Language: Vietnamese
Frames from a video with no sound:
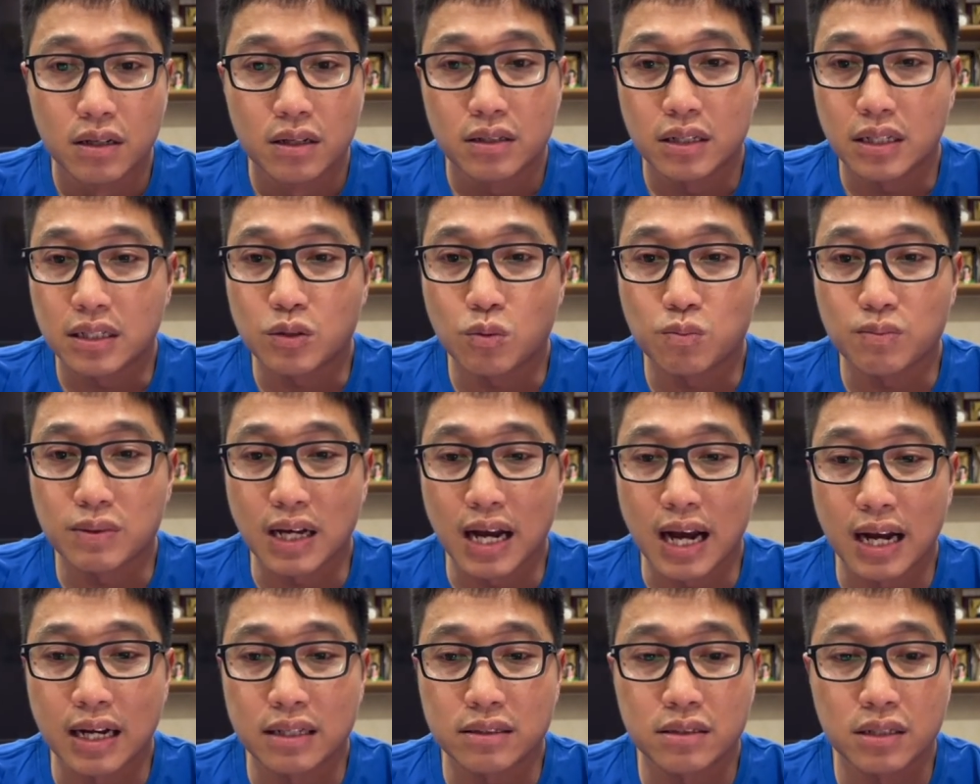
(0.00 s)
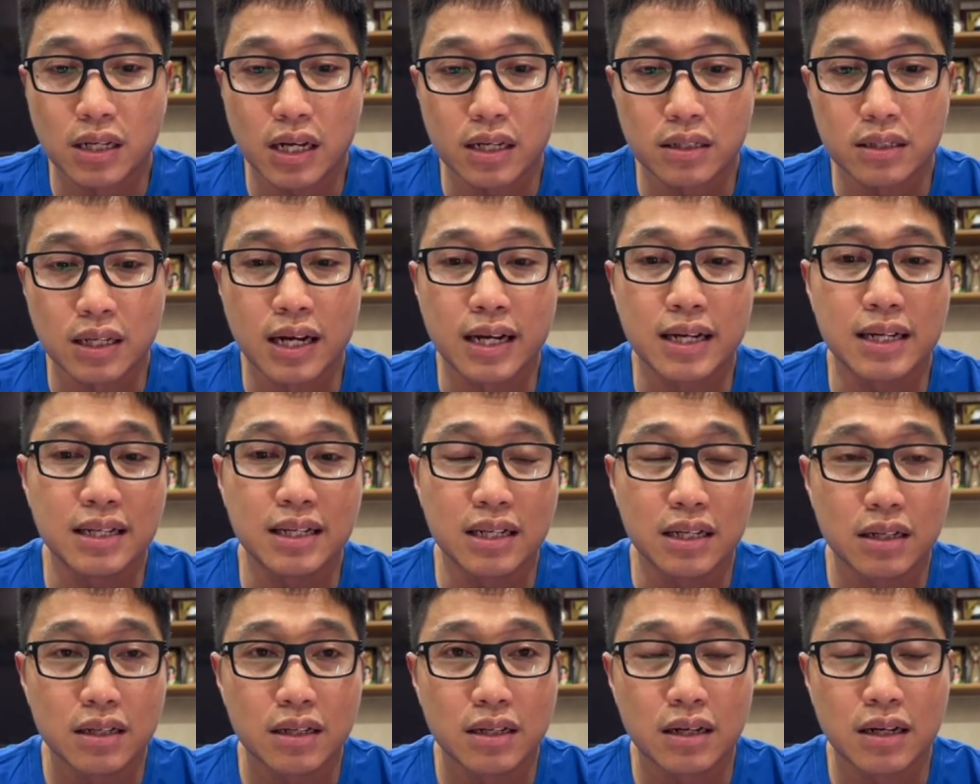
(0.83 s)
thì chúng ta sẽ thấy
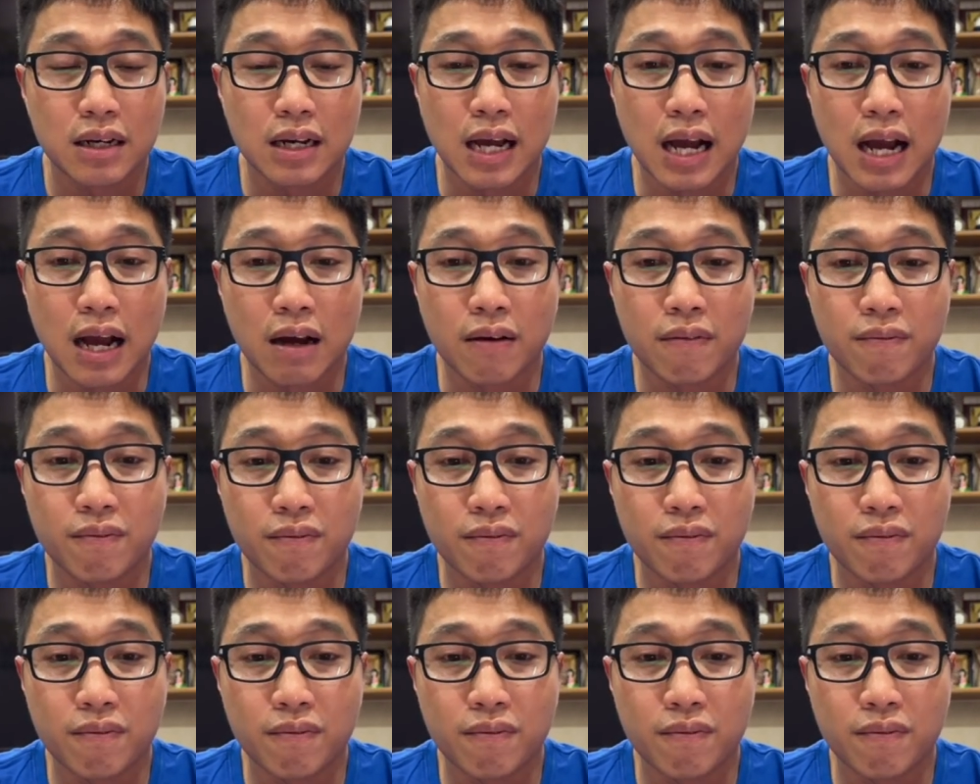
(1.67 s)
là